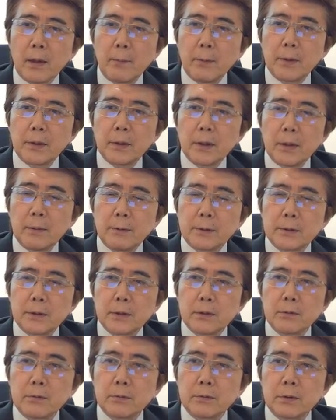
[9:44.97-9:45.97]
あまり悩ま
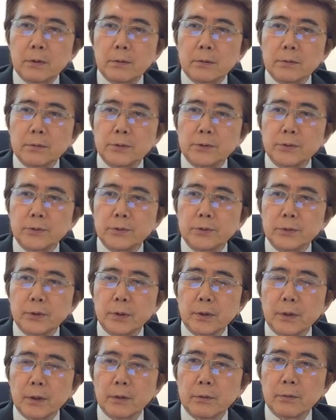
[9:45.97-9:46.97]
せることなく集
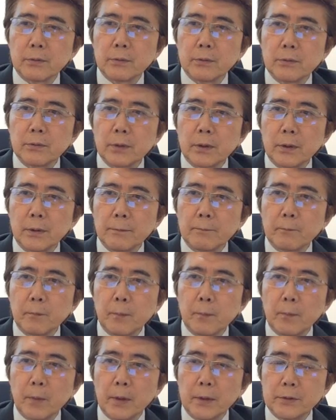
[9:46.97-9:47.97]
中ができるというのが
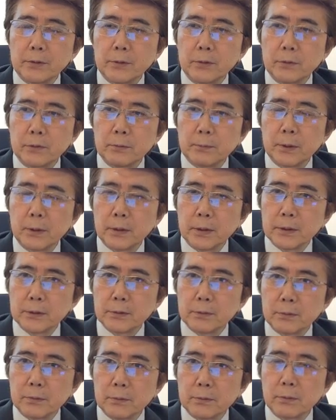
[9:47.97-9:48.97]

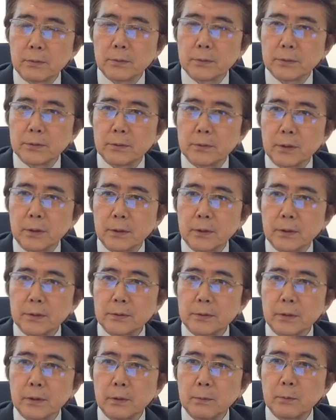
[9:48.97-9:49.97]
ソニックメディテーションの特徴なん
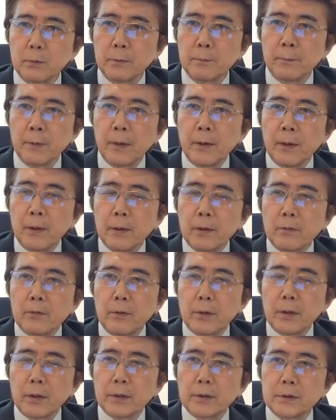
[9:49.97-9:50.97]
ですけども、
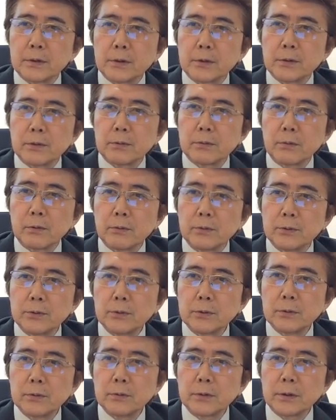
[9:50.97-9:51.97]
これからですねその
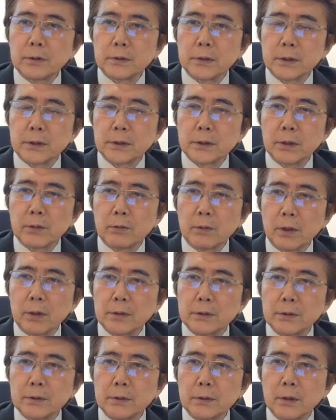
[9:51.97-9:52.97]
特徴をですねしっかりと
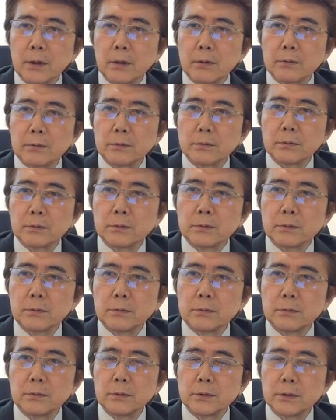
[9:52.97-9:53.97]
感じていただく
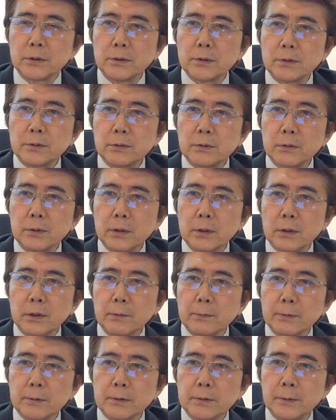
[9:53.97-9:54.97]
実習を行っ
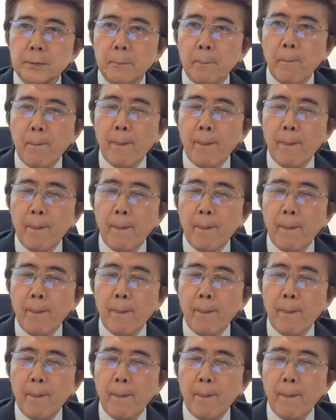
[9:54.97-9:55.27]
ています。